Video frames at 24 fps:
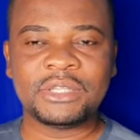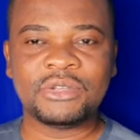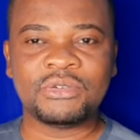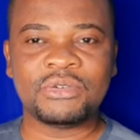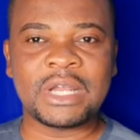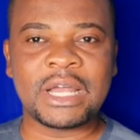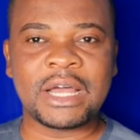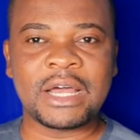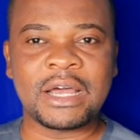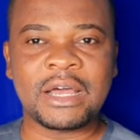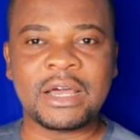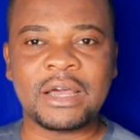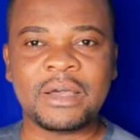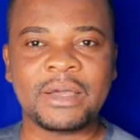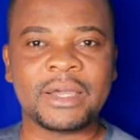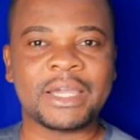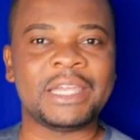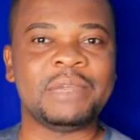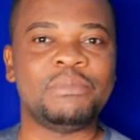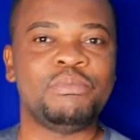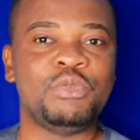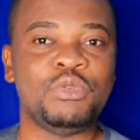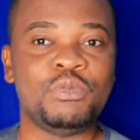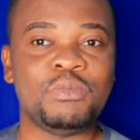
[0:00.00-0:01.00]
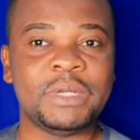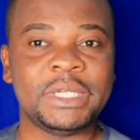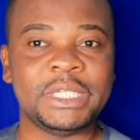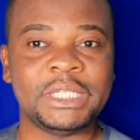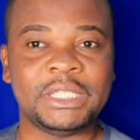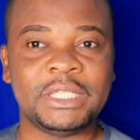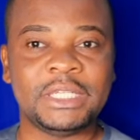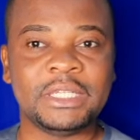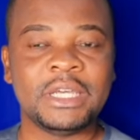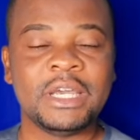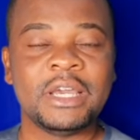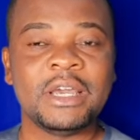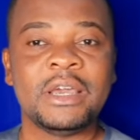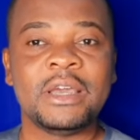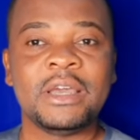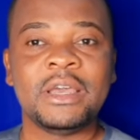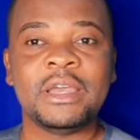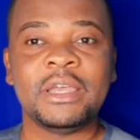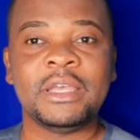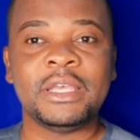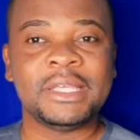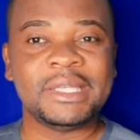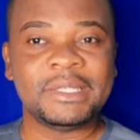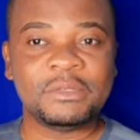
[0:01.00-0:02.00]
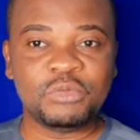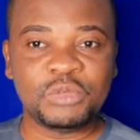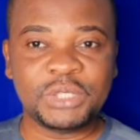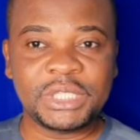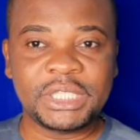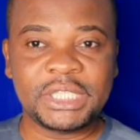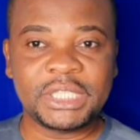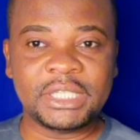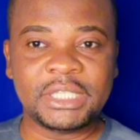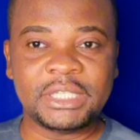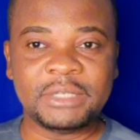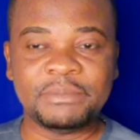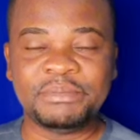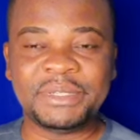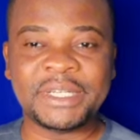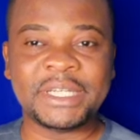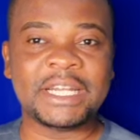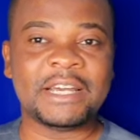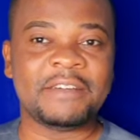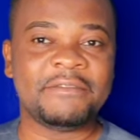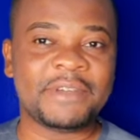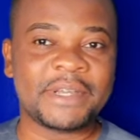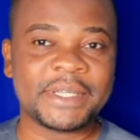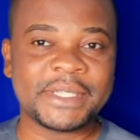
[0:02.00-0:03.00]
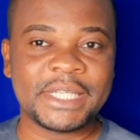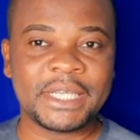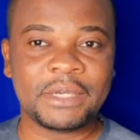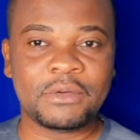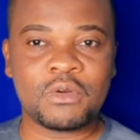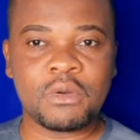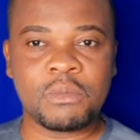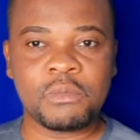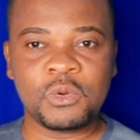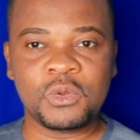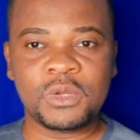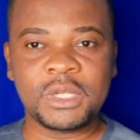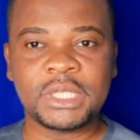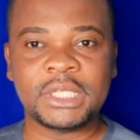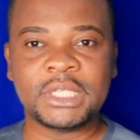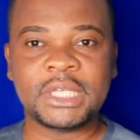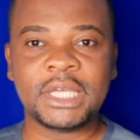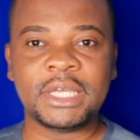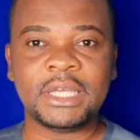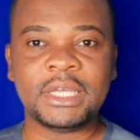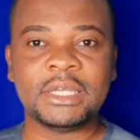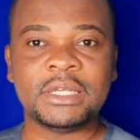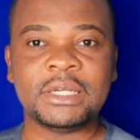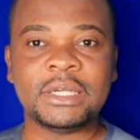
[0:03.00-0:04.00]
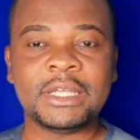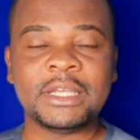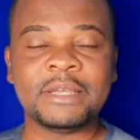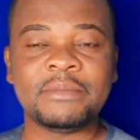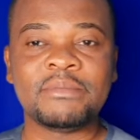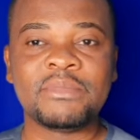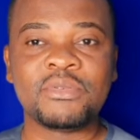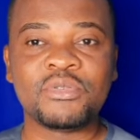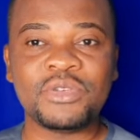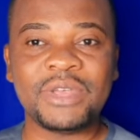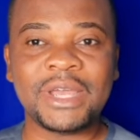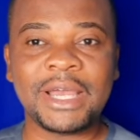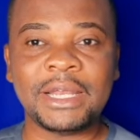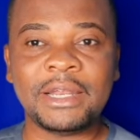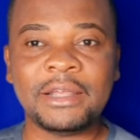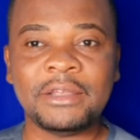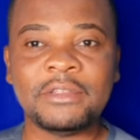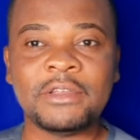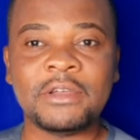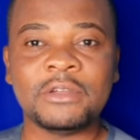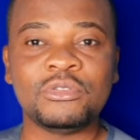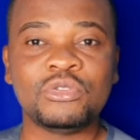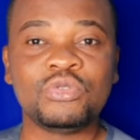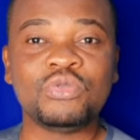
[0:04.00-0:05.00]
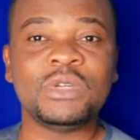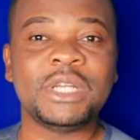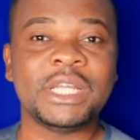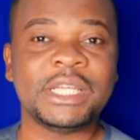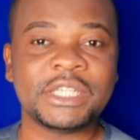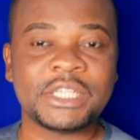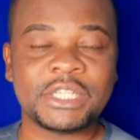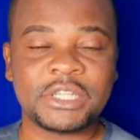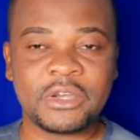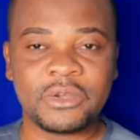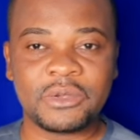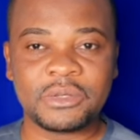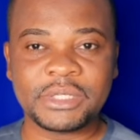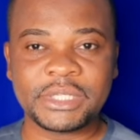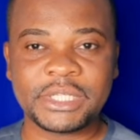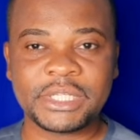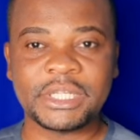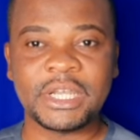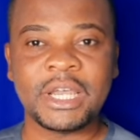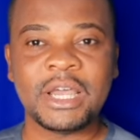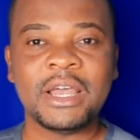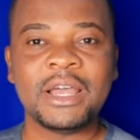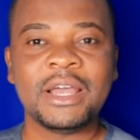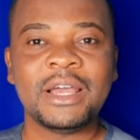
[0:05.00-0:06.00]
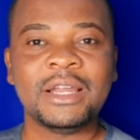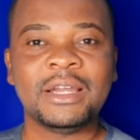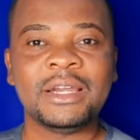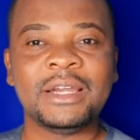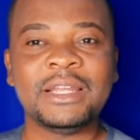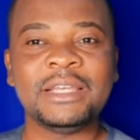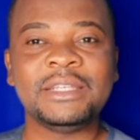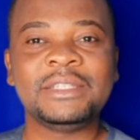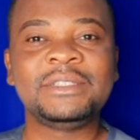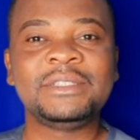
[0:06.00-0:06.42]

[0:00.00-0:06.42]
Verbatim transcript: de la République. Et oui, bien avant ces communiqués, les bruits allaient dans tous les sens. Les